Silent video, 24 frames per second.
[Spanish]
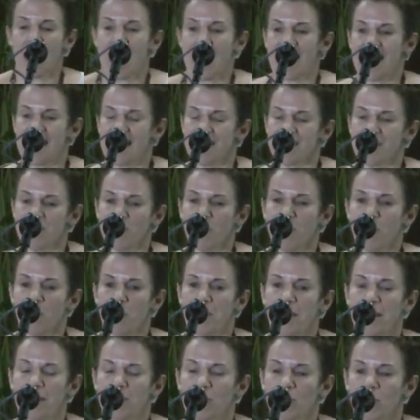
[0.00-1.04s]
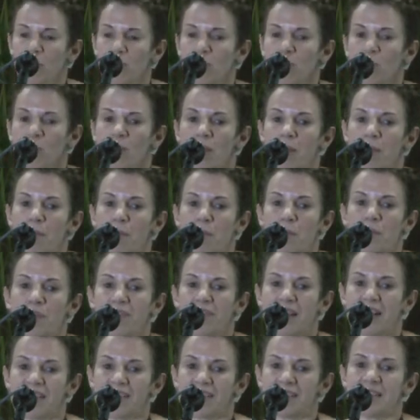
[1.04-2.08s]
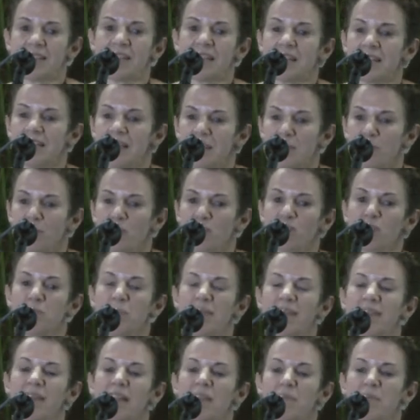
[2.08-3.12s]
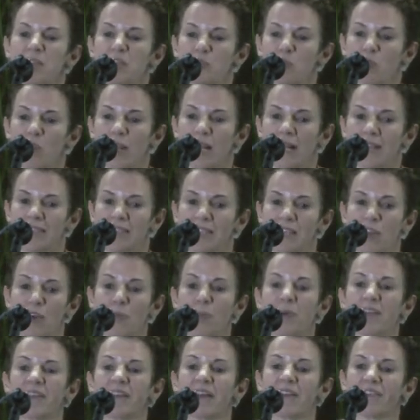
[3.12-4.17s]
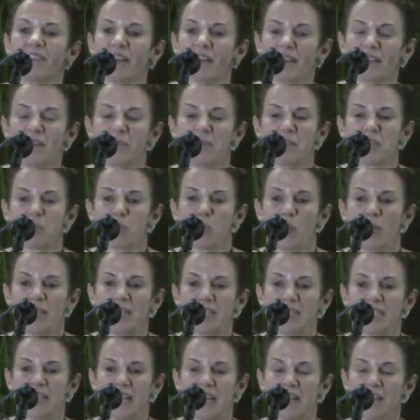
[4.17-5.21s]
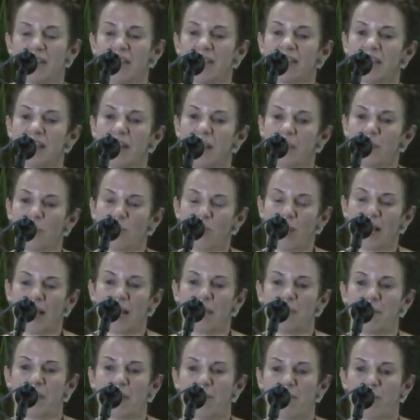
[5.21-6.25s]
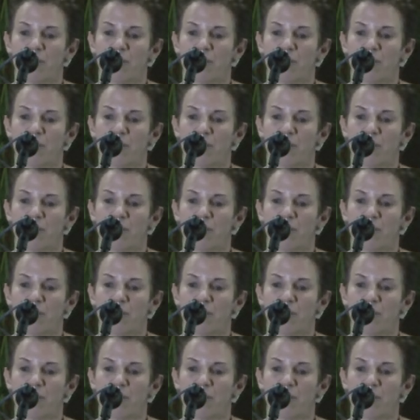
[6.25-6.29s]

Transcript: En ese momento decidimos meter viscoelástico para tratar de visualizar, ya teníamos la cámara